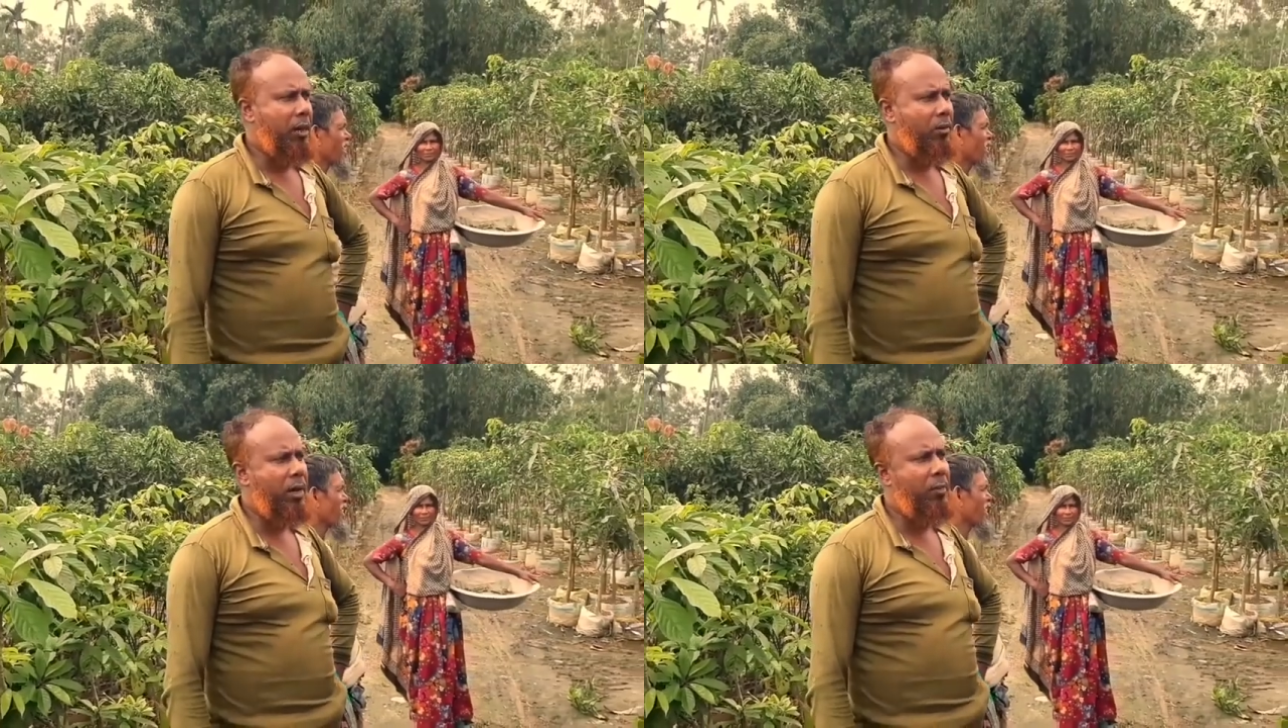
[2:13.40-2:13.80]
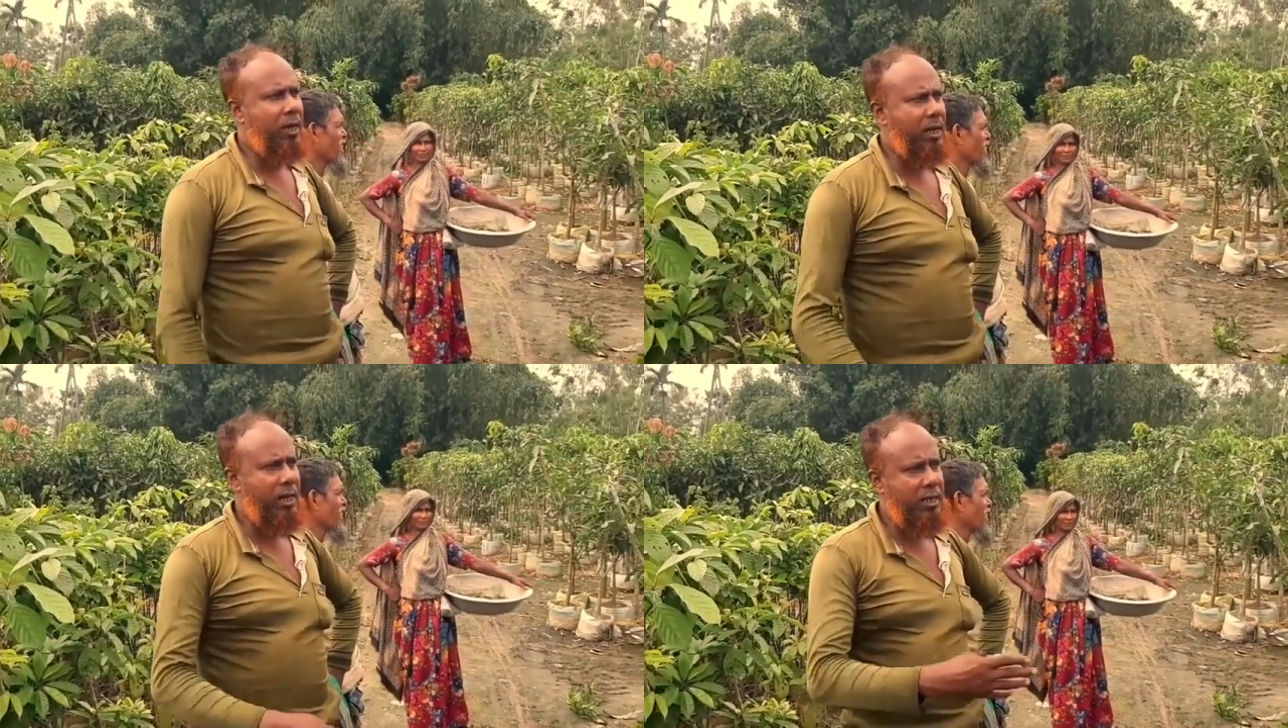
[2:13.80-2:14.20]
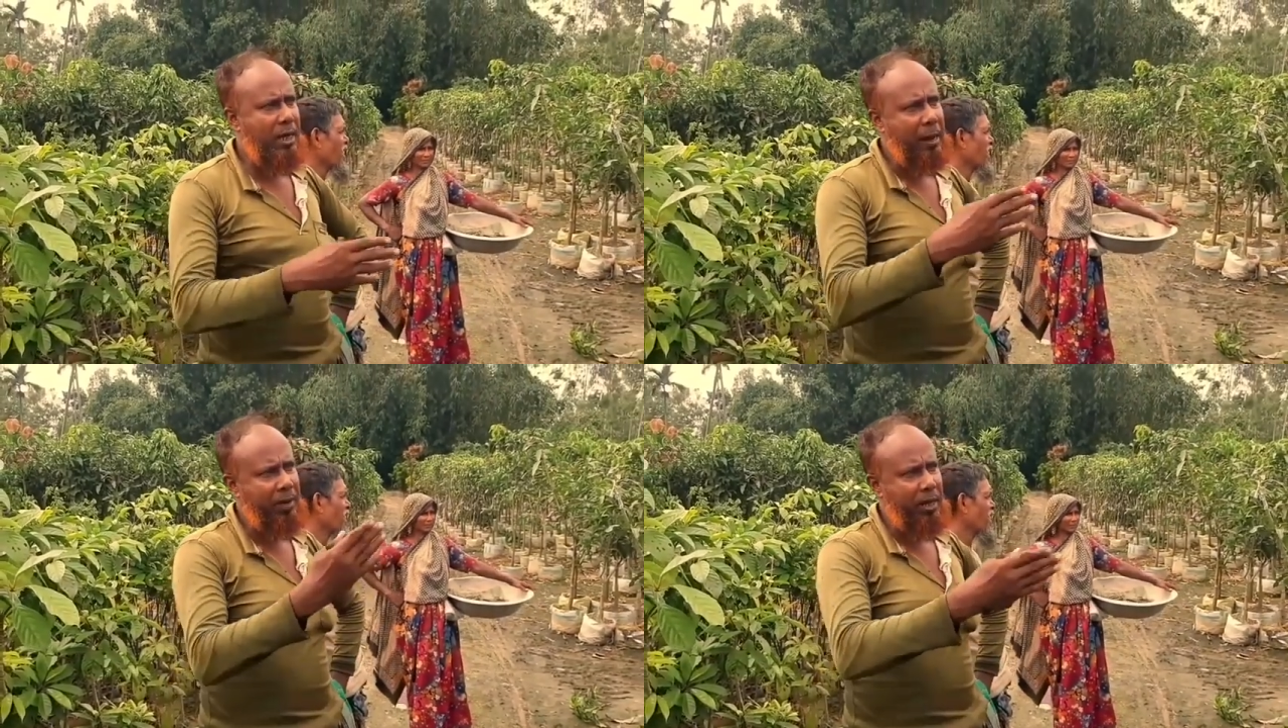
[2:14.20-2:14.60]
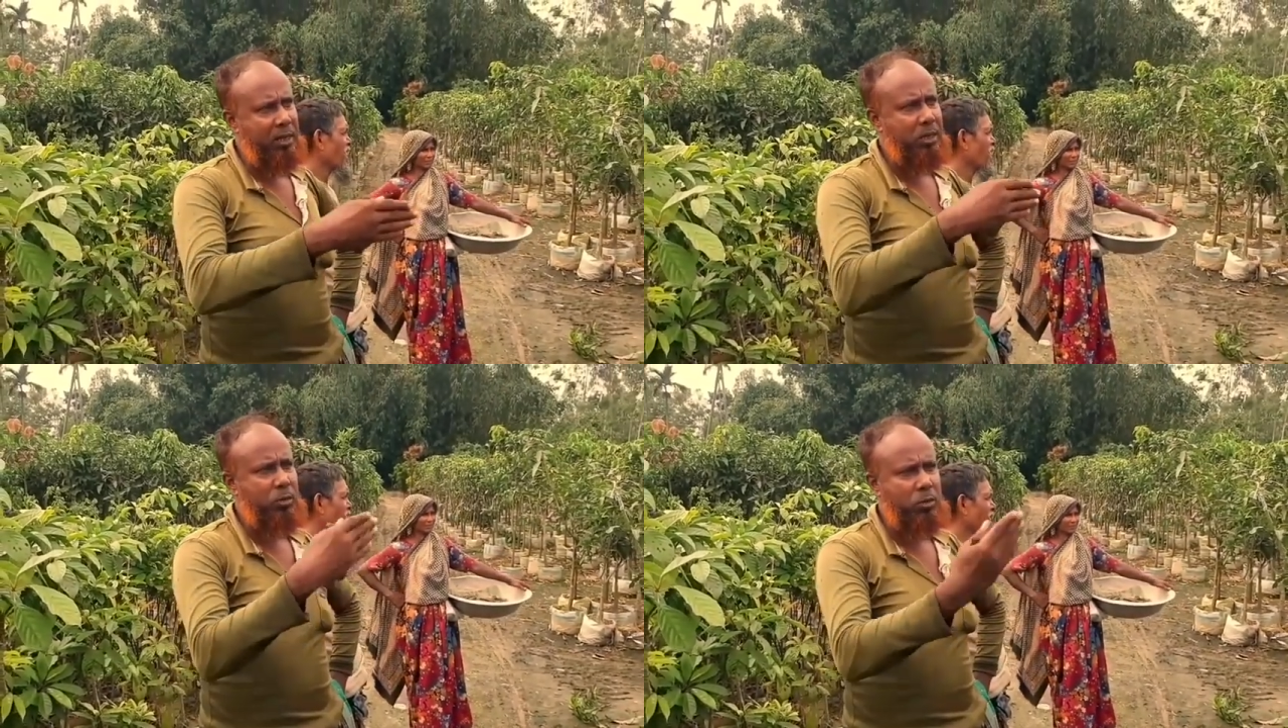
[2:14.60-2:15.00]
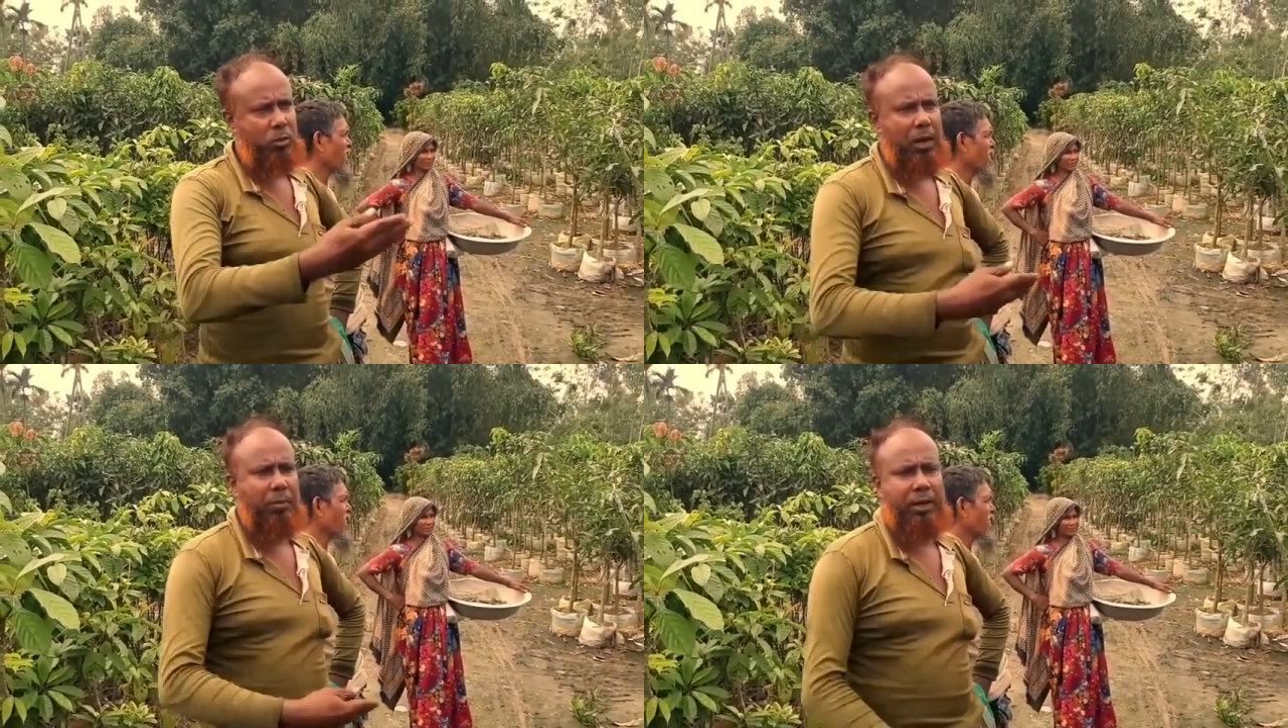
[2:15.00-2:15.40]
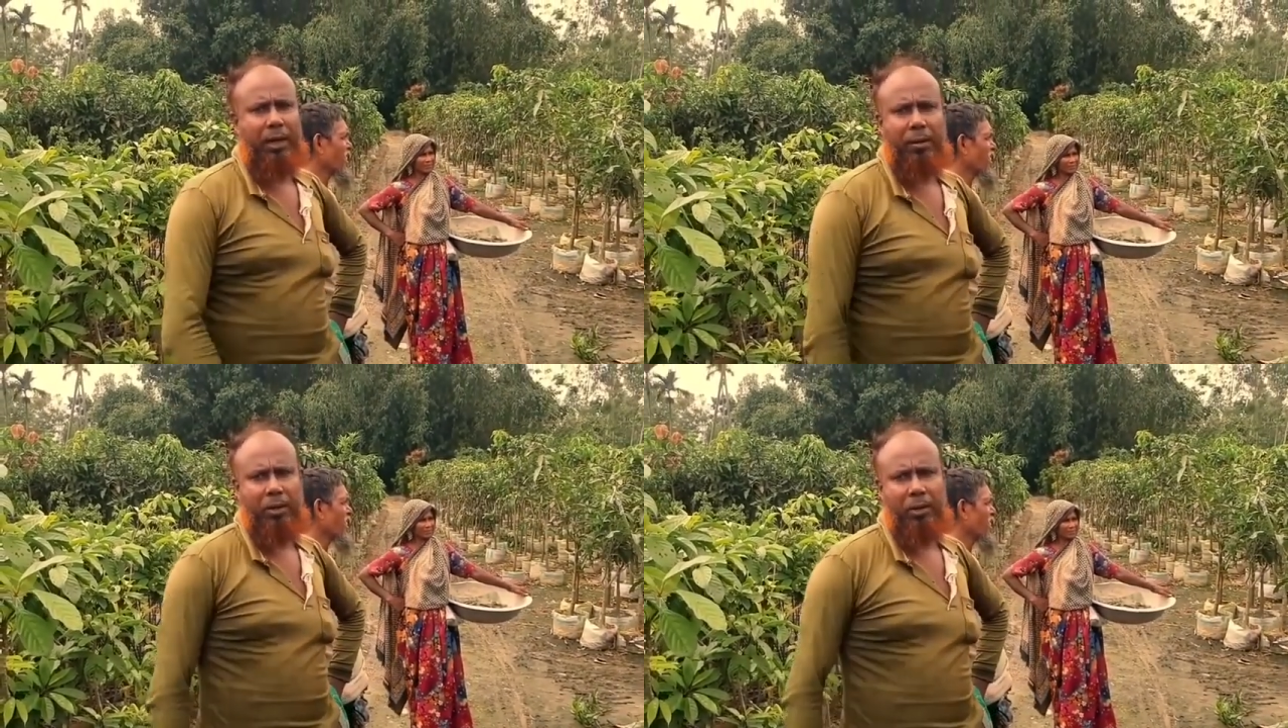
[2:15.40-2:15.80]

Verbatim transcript: কারণে আমরা দেখেছি আমের গাছে শুধু আমি আমি